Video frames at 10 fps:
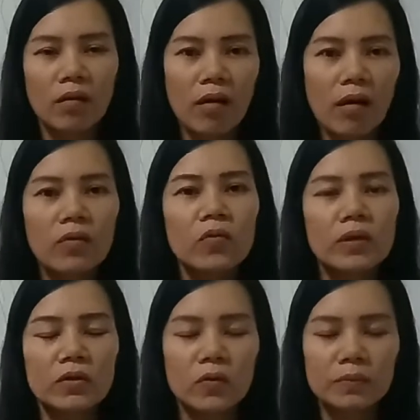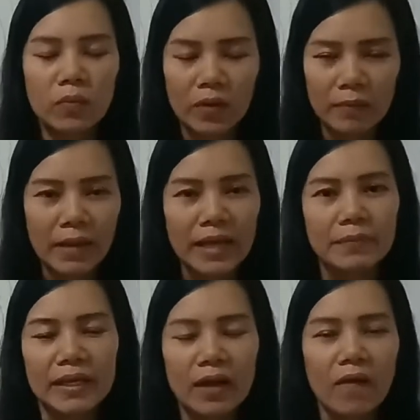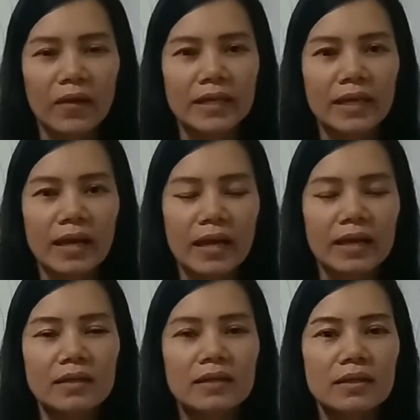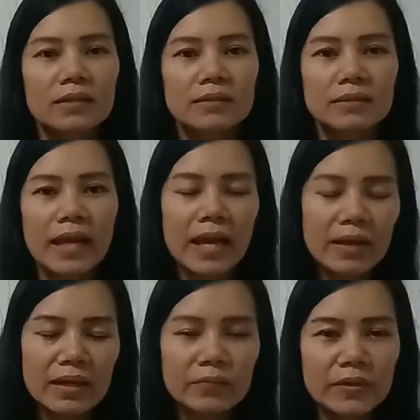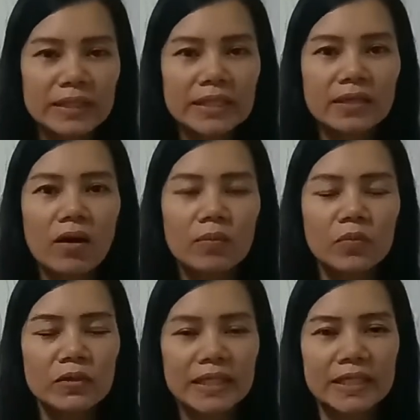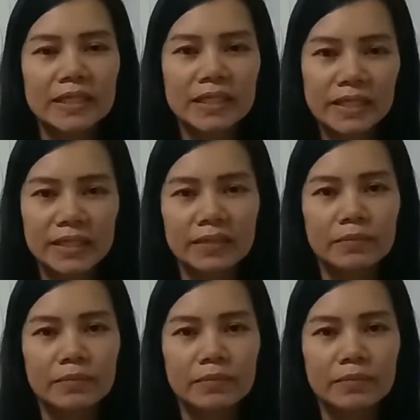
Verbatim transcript: ก็ควรงดผลไม้ไปก่อนนะคะถ้าวันนี้ข้อมูลนี้ดี